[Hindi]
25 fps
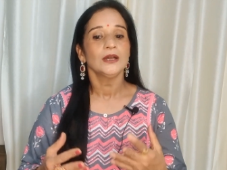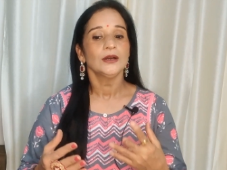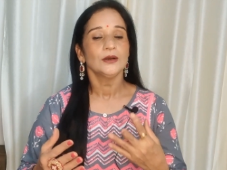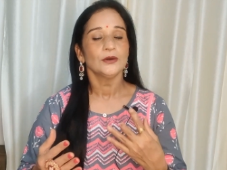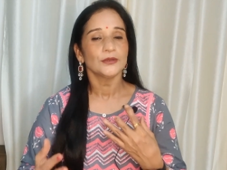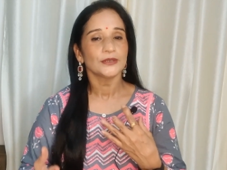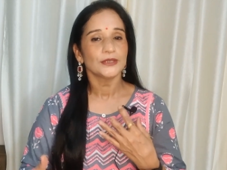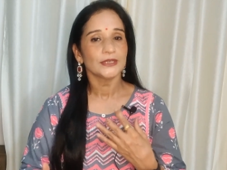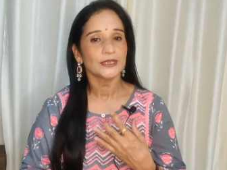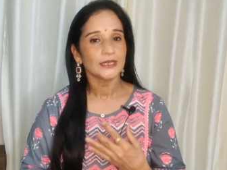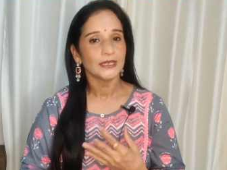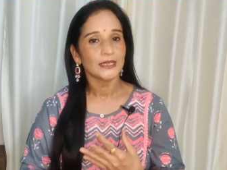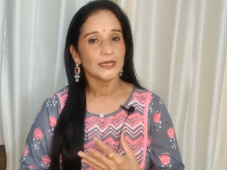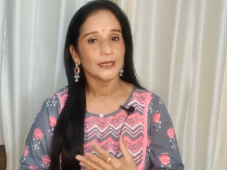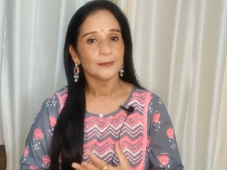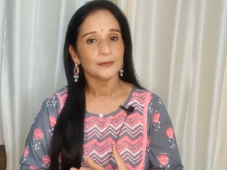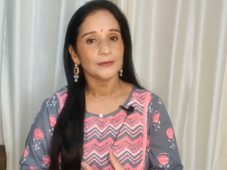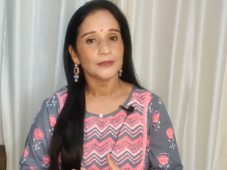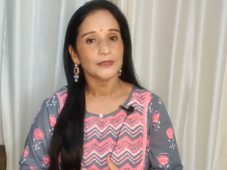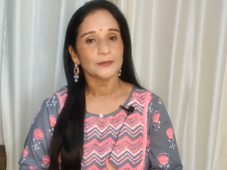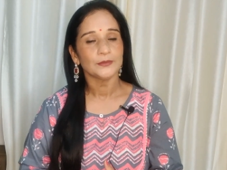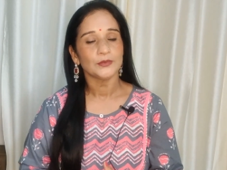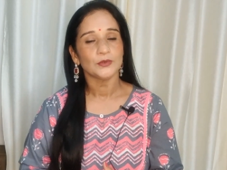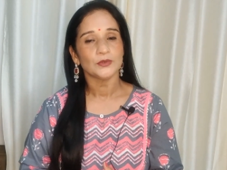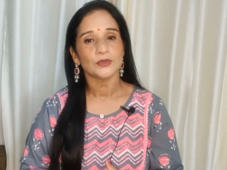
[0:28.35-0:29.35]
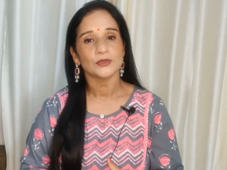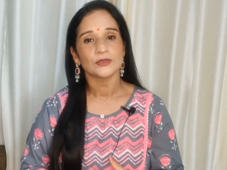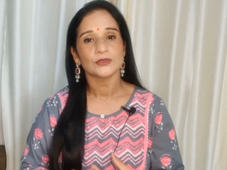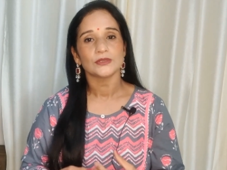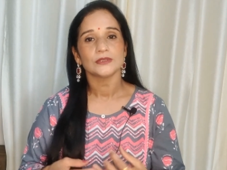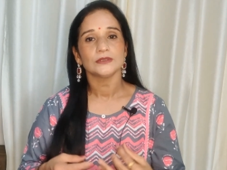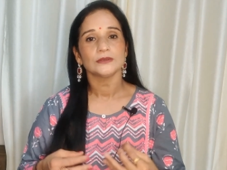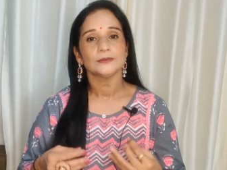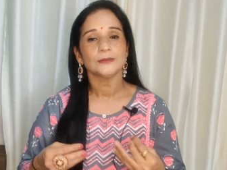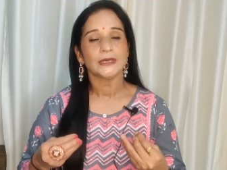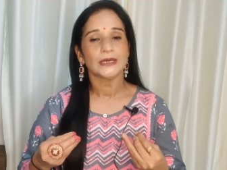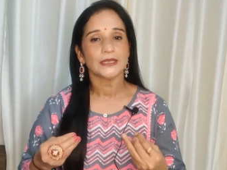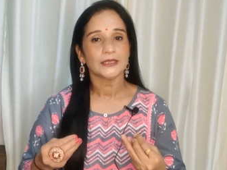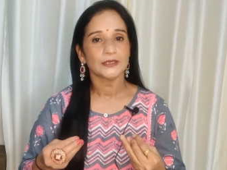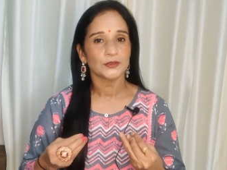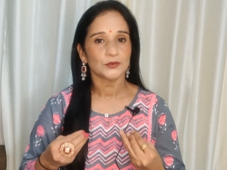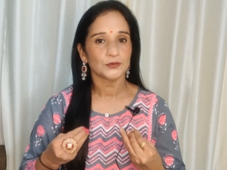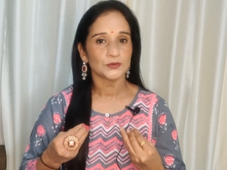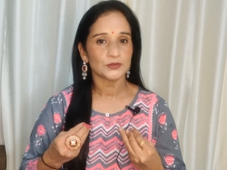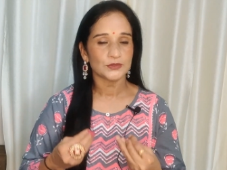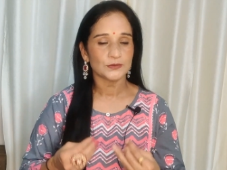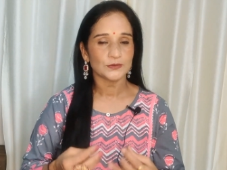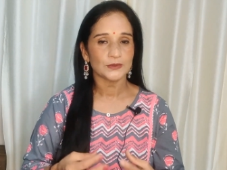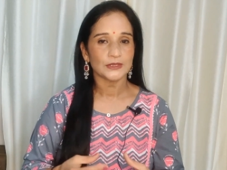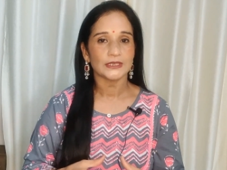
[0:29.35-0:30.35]
और ये आपने बहुत बार
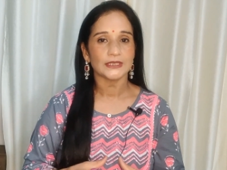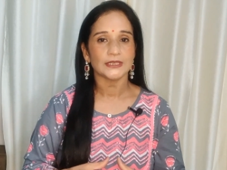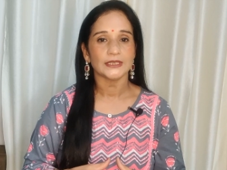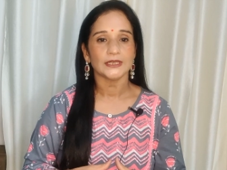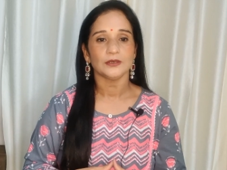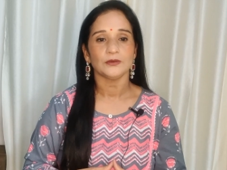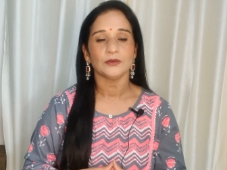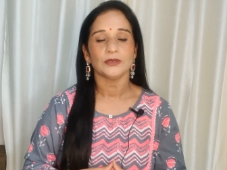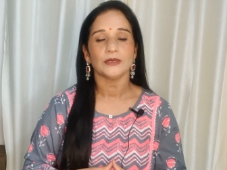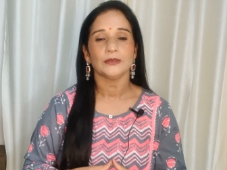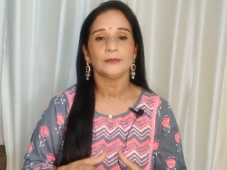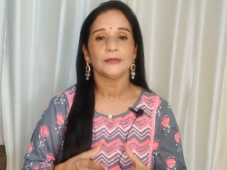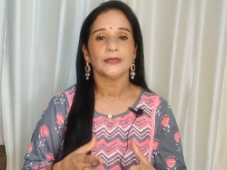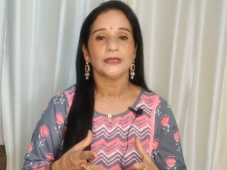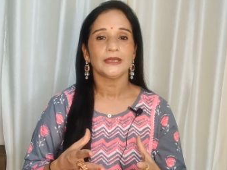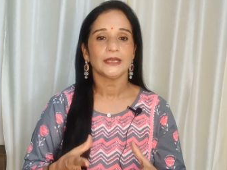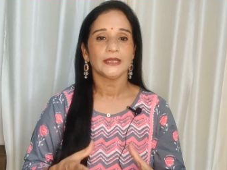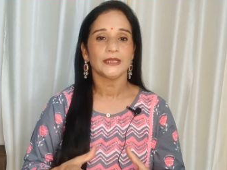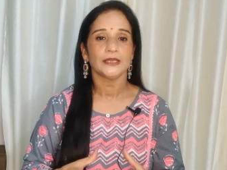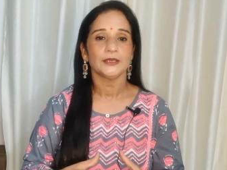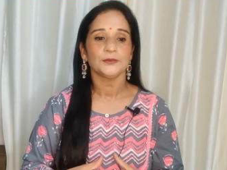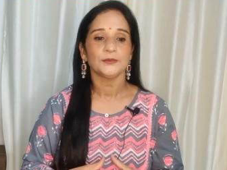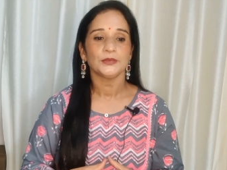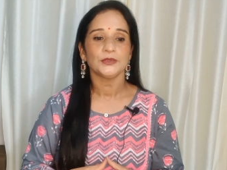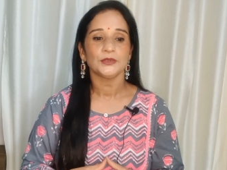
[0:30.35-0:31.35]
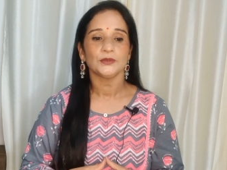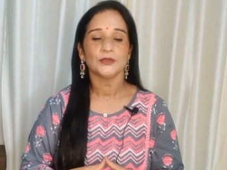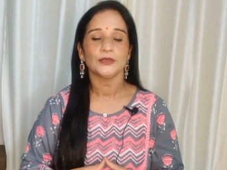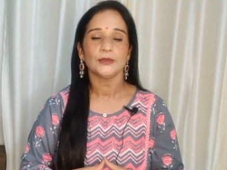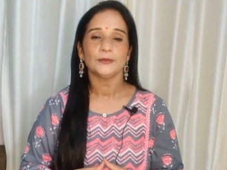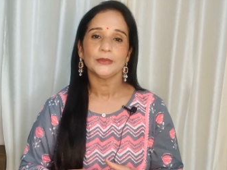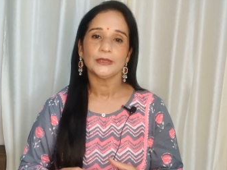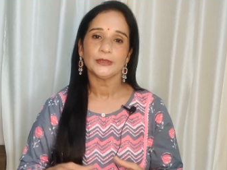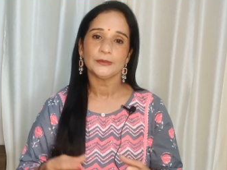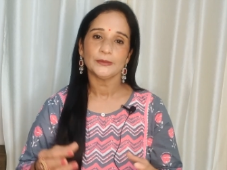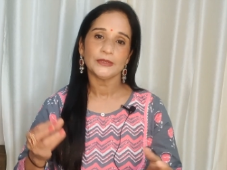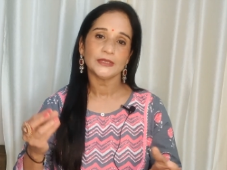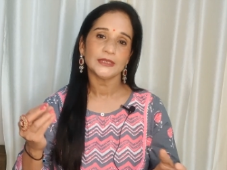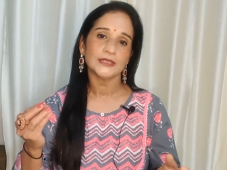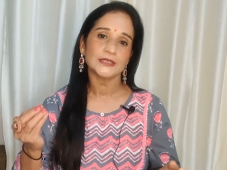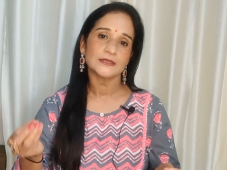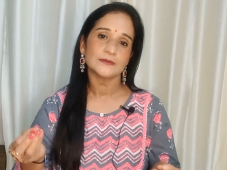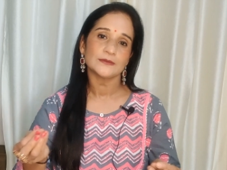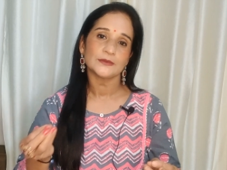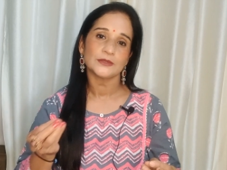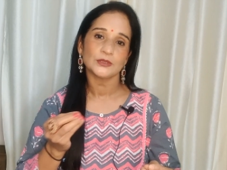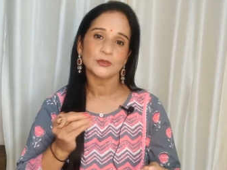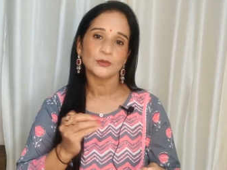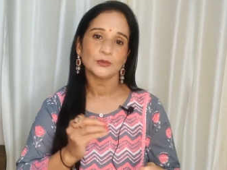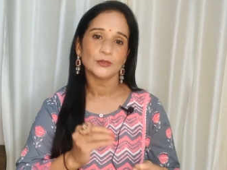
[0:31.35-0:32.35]
यूज़ भी किया होगा बनाया भी होगा बट मैंने
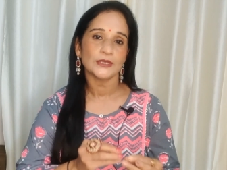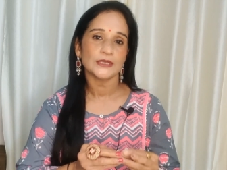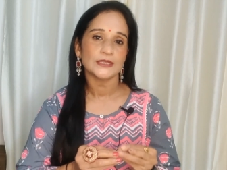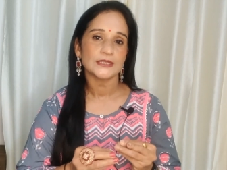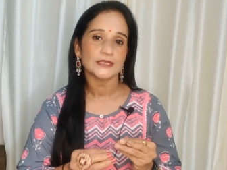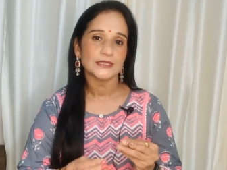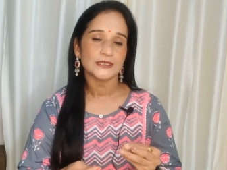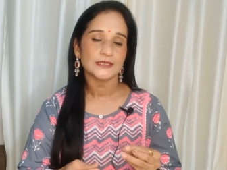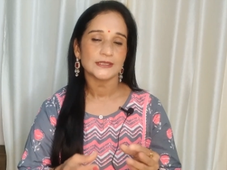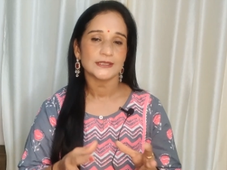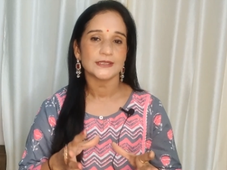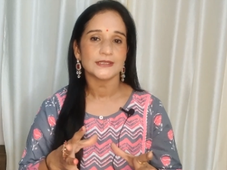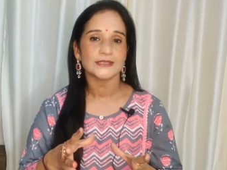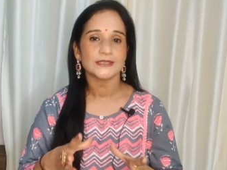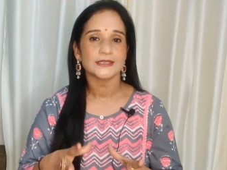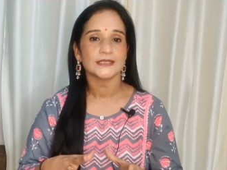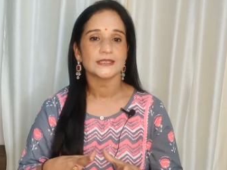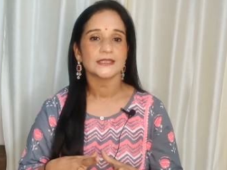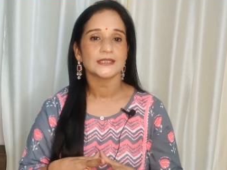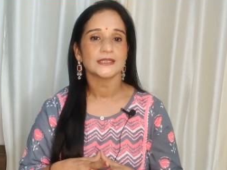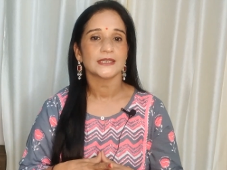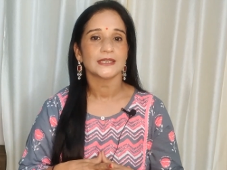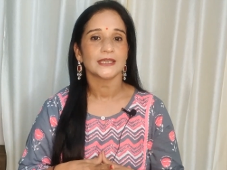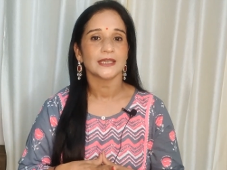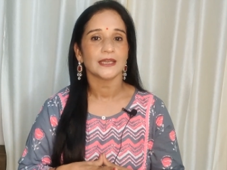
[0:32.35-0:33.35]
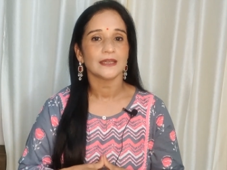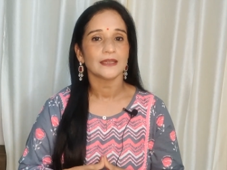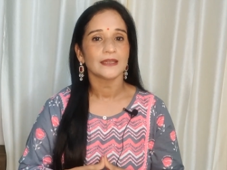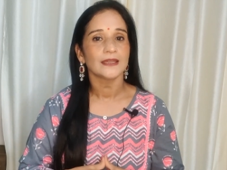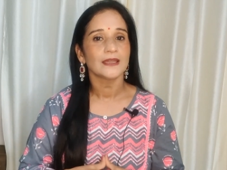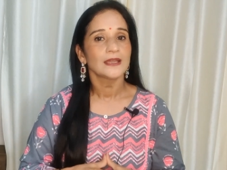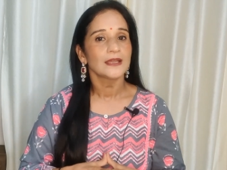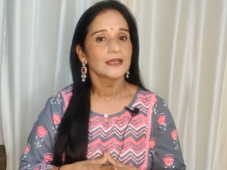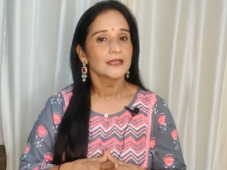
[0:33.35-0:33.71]
इसमें थोड़ा सा चेंजेस किया है